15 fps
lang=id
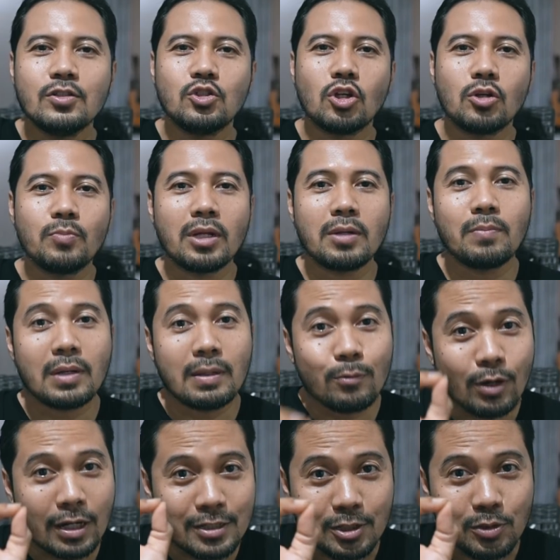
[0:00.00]
John Mir
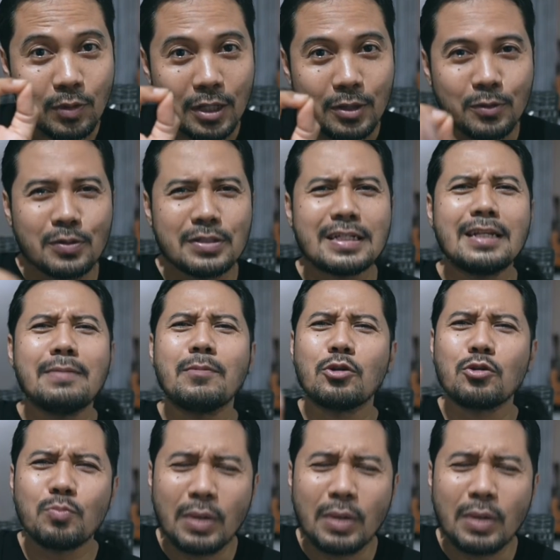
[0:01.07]
menemukan sesuatu. Jadi menurut